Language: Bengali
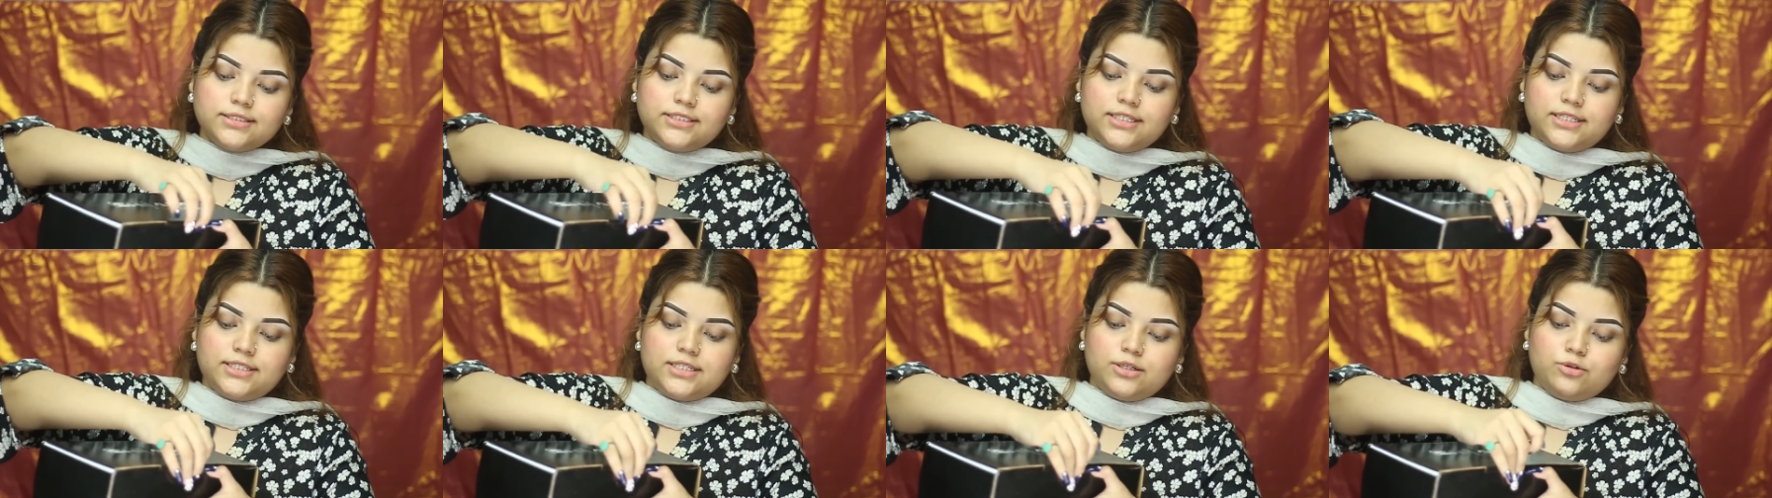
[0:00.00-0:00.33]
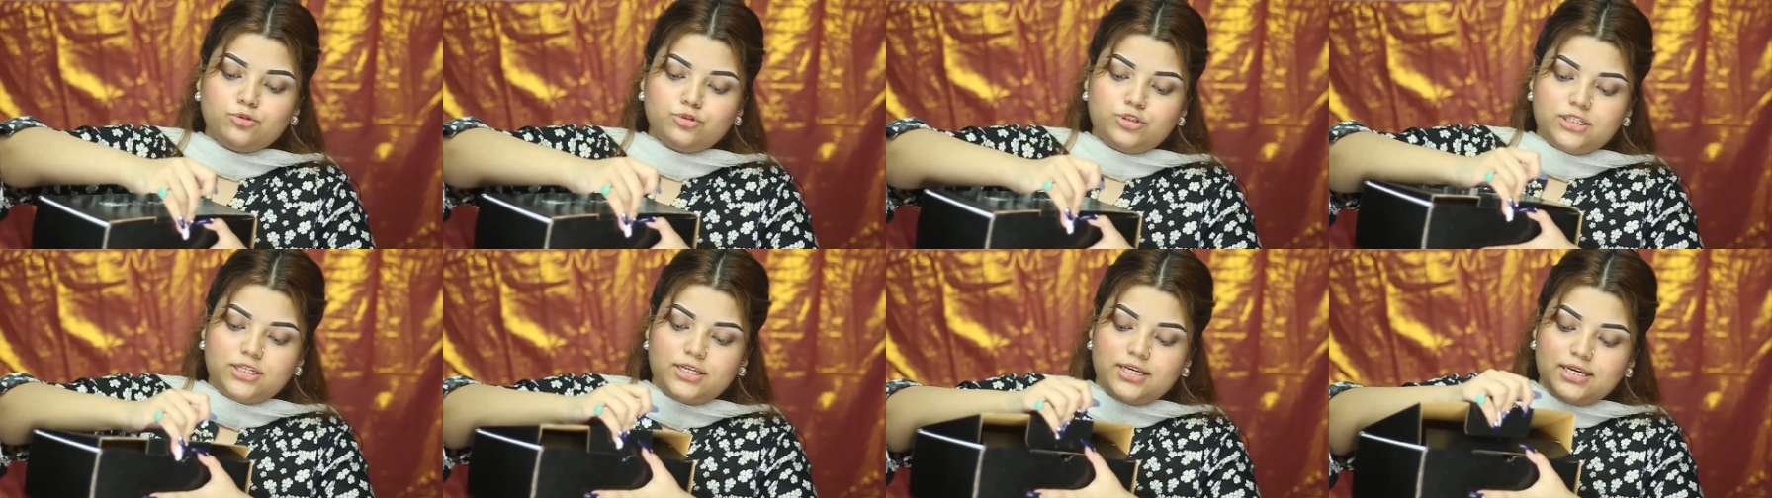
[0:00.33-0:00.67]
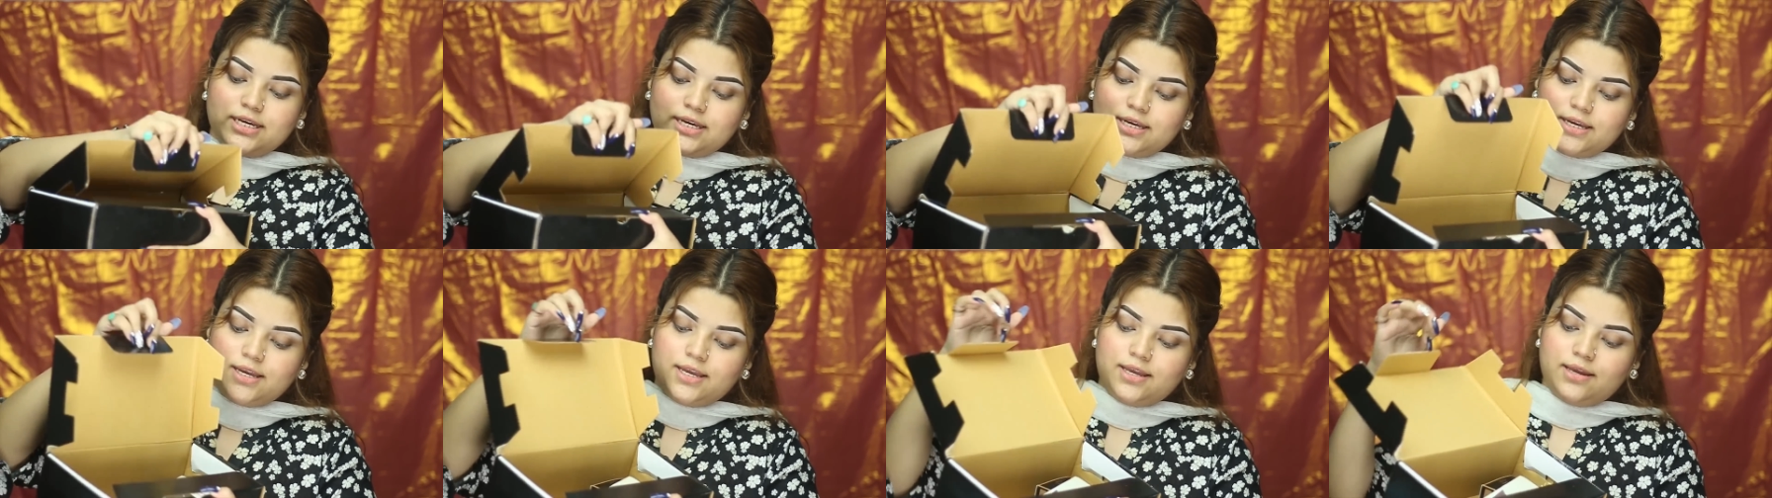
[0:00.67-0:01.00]
যে এটা হচ্ছে
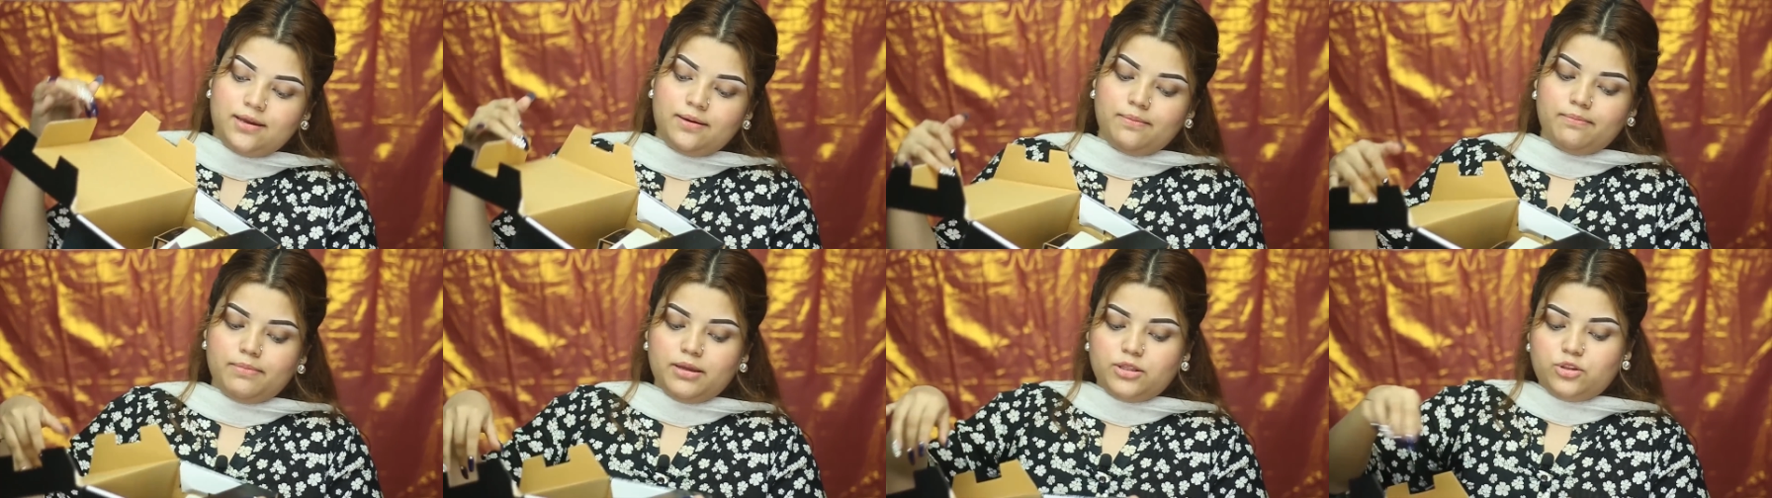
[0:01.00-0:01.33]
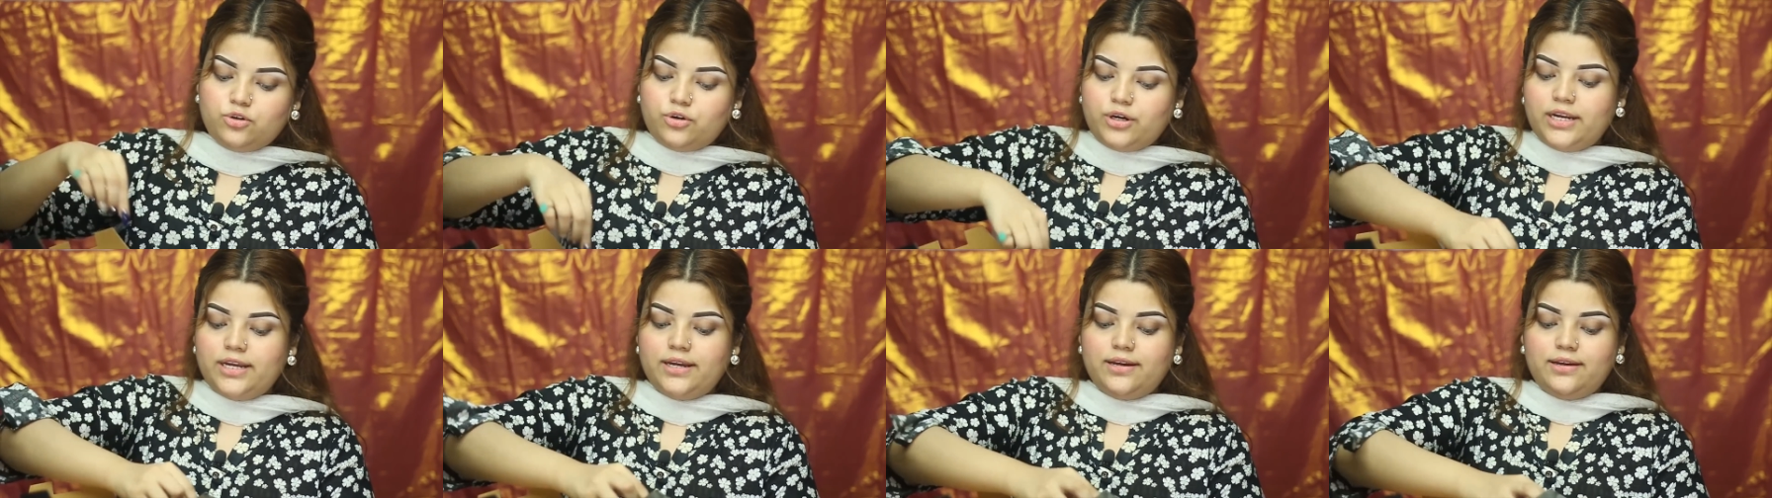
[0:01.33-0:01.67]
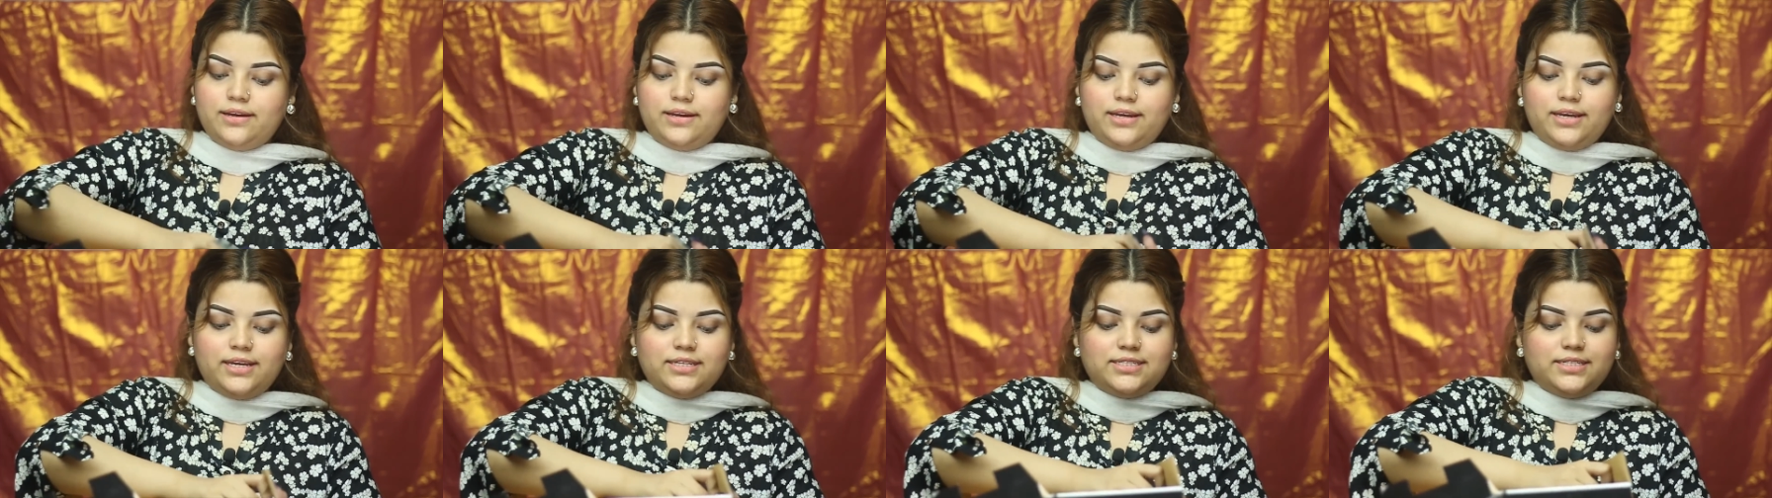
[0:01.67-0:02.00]
গিয়ে ভেতরে
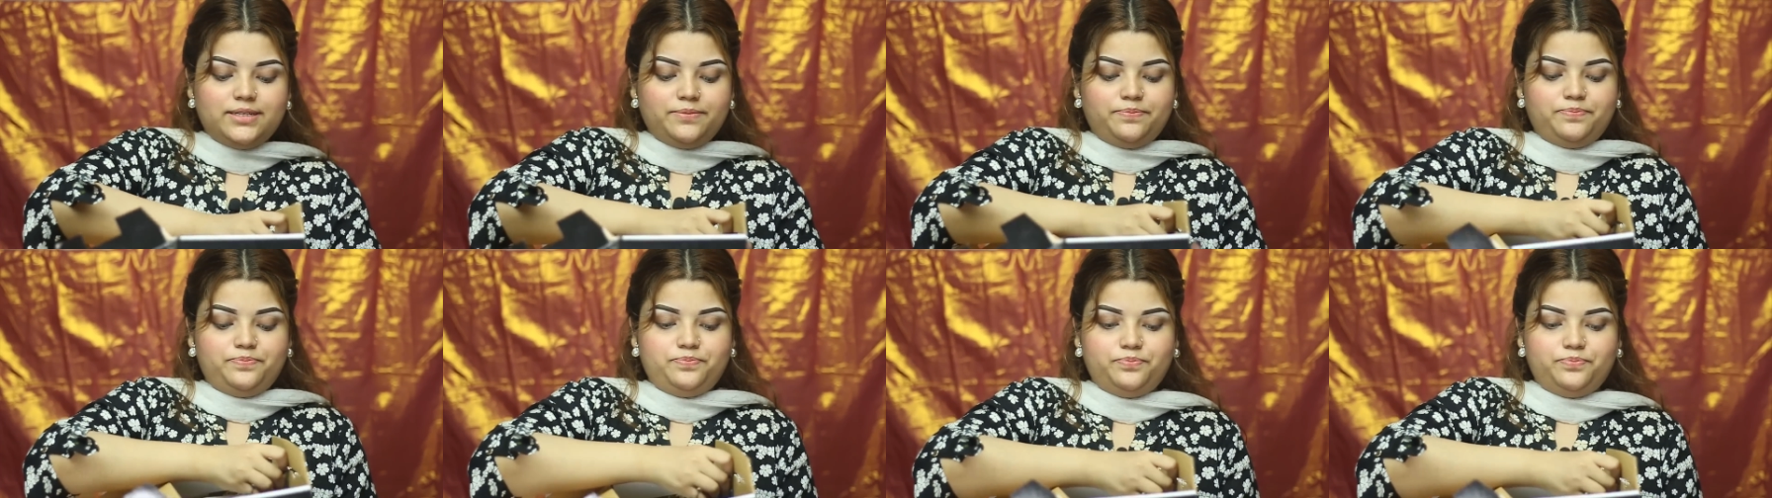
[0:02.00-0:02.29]
এই যে